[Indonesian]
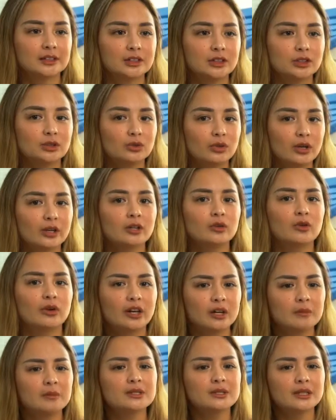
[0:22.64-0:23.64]
dukungan
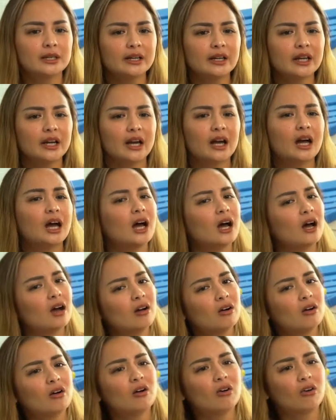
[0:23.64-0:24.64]
keluarga besar ya
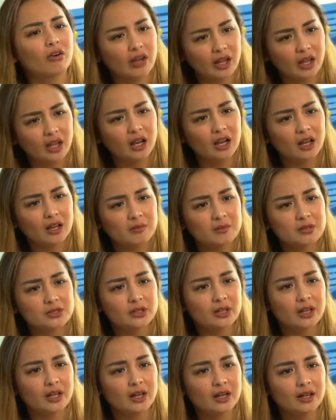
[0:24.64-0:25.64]
oke okay lah
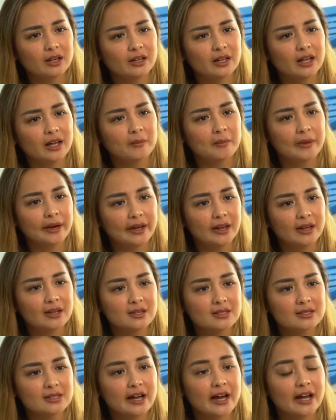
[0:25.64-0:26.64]
maksudnya ya
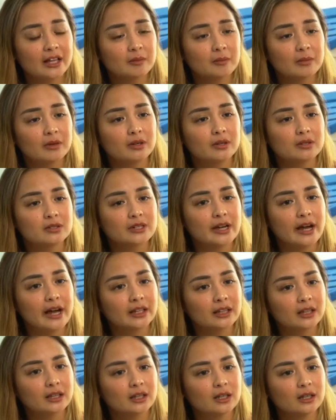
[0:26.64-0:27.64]
mereka sangat men,
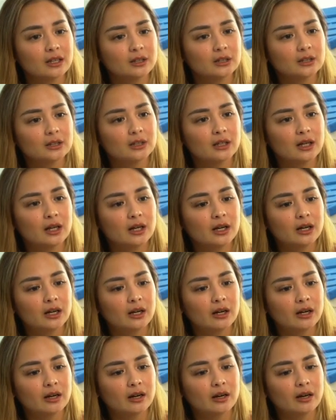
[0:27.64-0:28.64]
sangat
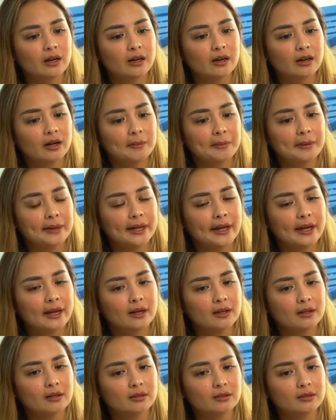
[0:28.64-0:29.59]
uh, apa ya